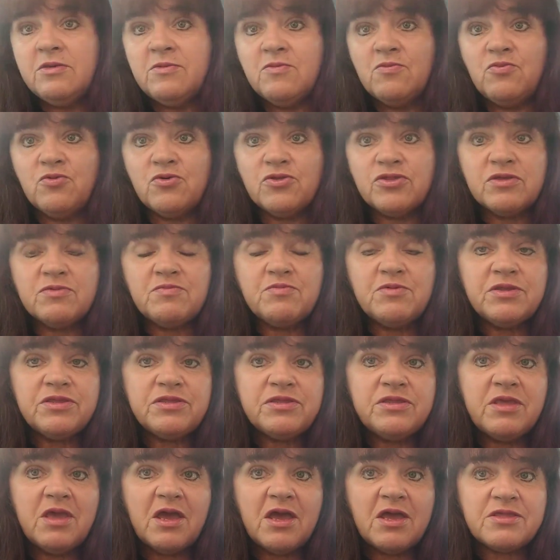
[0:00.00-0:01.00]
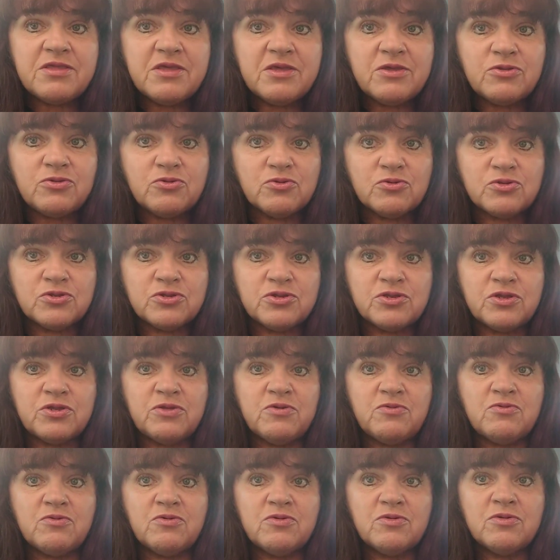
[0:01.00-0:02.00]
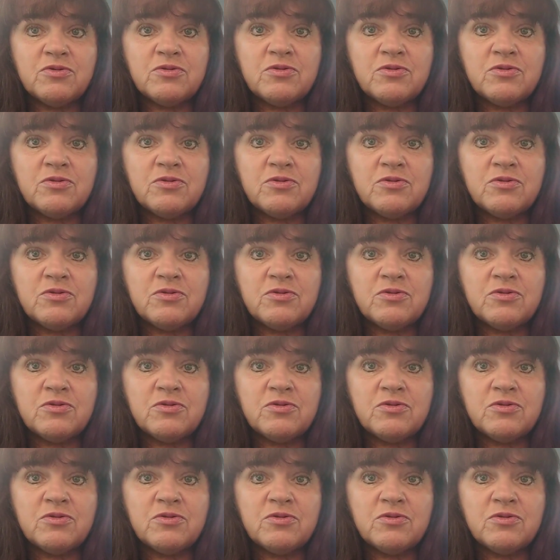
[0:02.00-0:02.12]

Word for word: Может быть, дядя еще жив.